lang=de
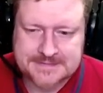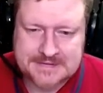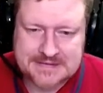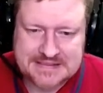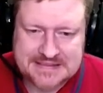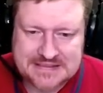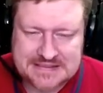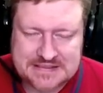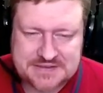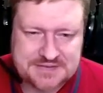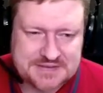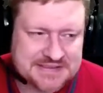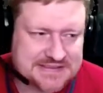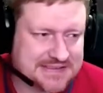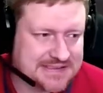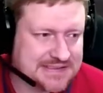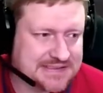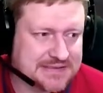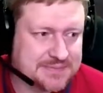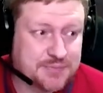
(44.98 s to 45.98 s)
Ist wie es
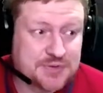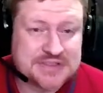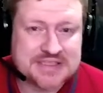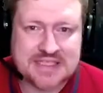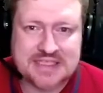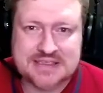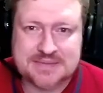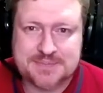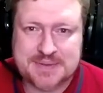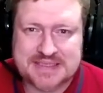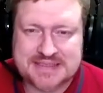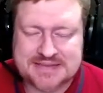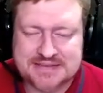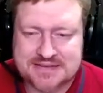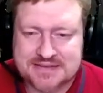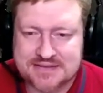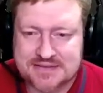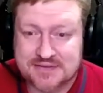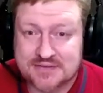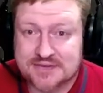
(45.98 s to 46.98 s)
ist, muss ja alles passen,
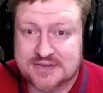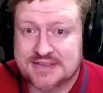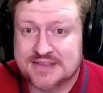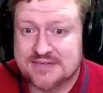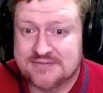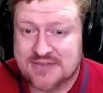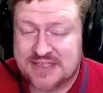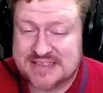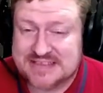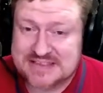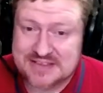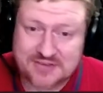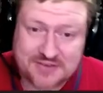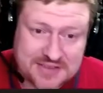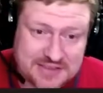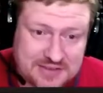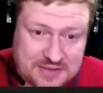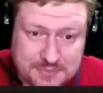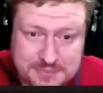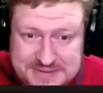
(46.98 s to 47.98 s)
ne? Und dann weiß ich auch
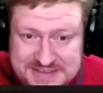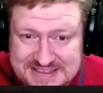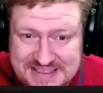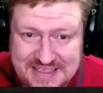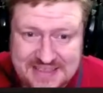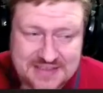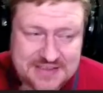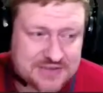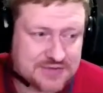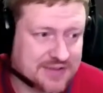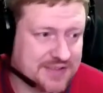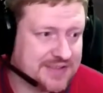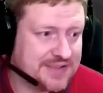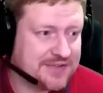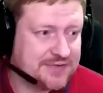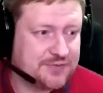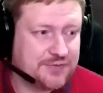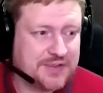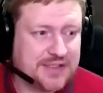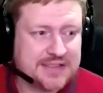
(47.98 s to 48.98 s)
nicht, ob es geil ist oder nicht.
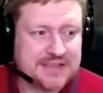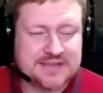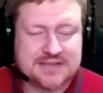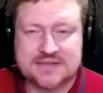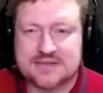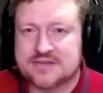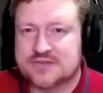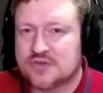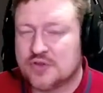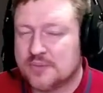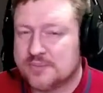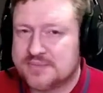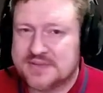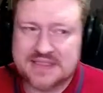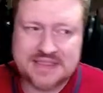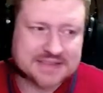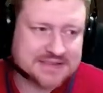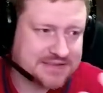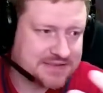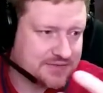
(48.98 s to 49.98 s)
Vielleicht kommt
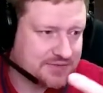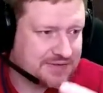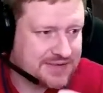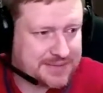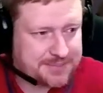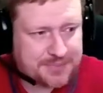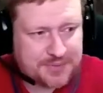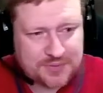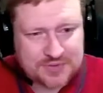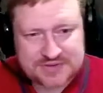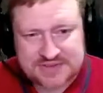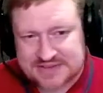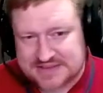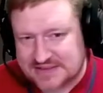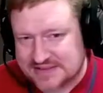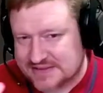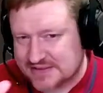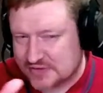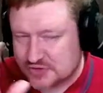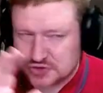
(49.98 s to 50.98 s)
das und ich benutze das einen
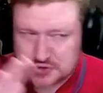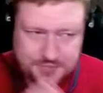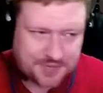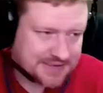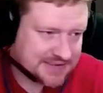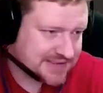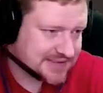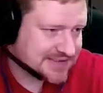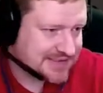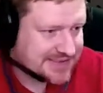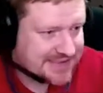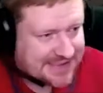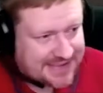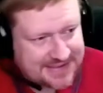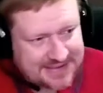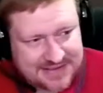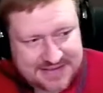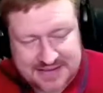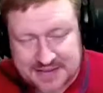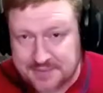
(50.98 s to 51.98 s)
Tag und schmeiße das in die
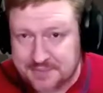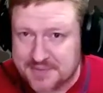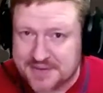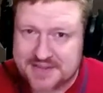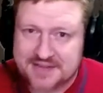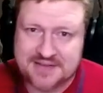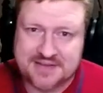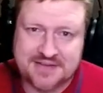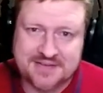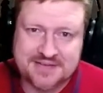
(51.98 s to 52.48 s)
Ecke, kennt mich ja.